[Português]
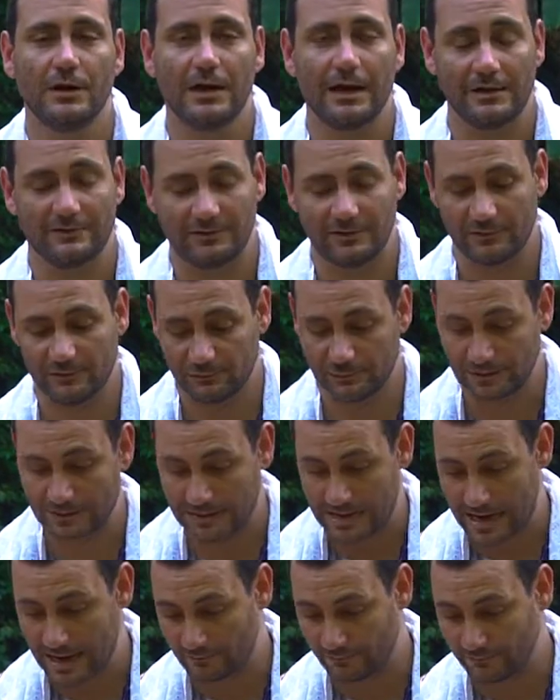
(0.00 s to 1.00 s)
às vezes
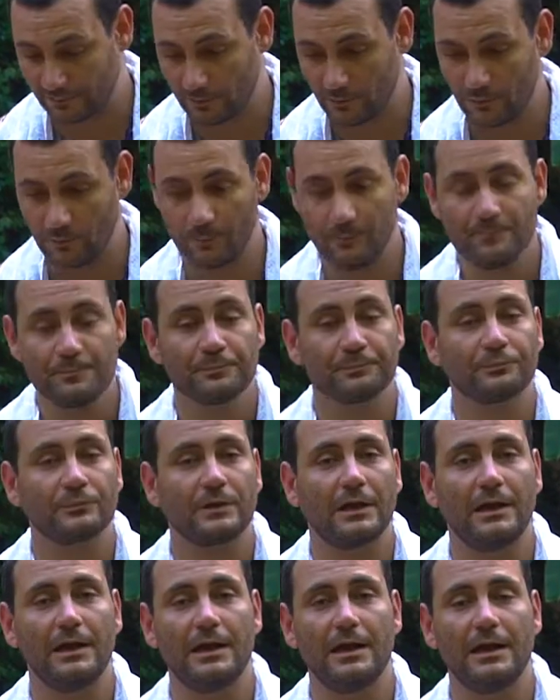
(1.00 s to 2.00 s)
ficavam
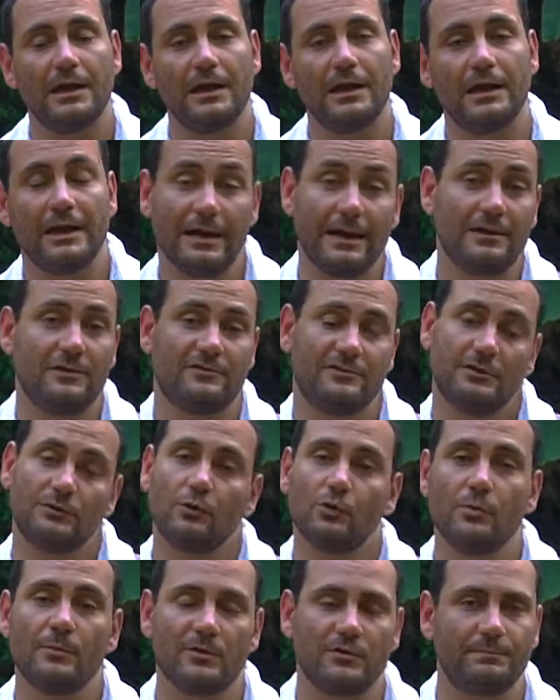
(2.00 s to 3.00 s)
é, realizando
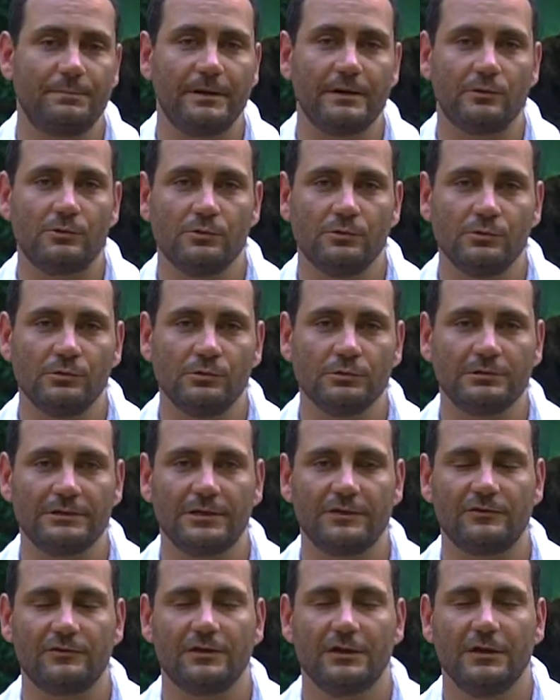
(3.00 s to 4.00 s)
algumas
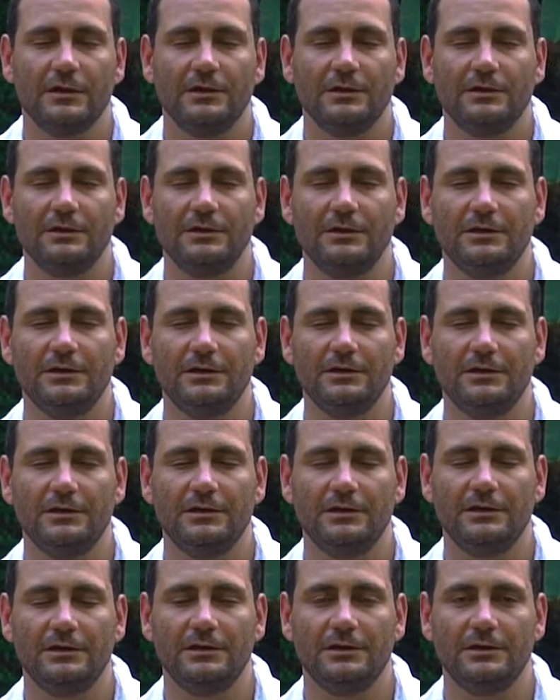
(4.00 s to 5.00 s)
perguntas
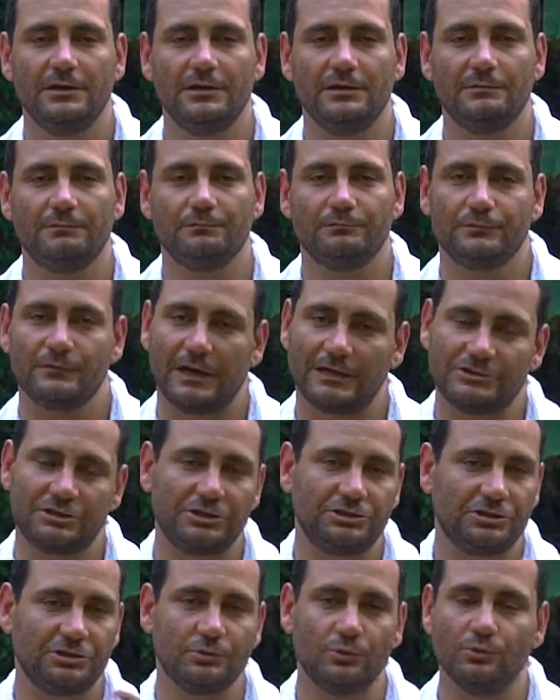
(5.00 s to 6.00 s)
e a
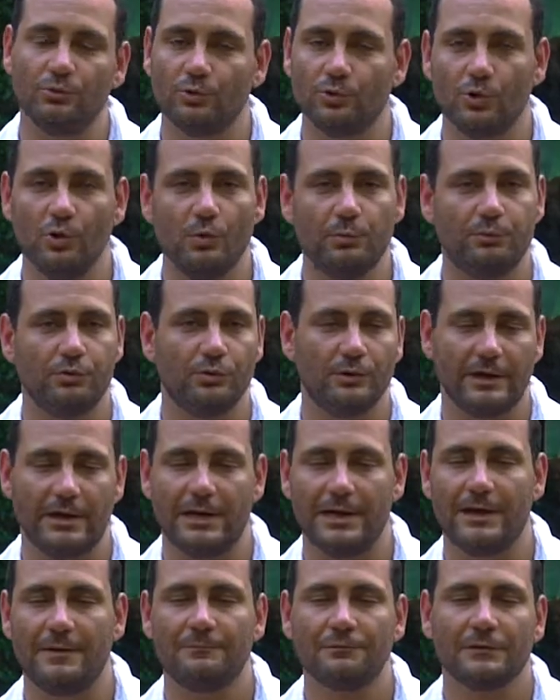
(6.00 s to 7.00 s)
gente num grupo
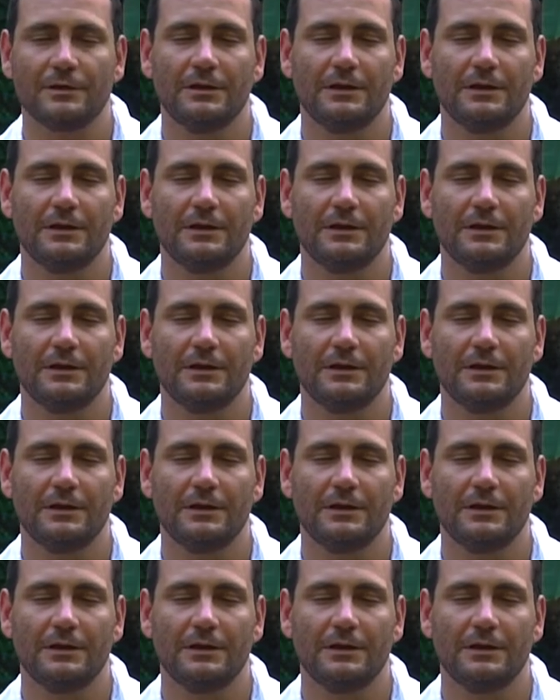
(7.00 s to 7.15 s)
né,